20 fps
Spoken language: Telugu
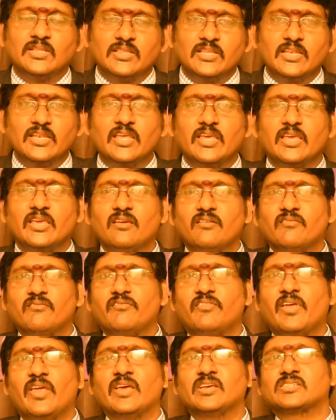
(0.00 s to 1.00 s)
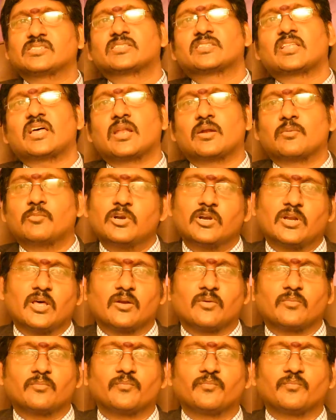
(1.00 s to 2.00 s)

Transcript: దీన్ని వ్యయస్థానం అంటారు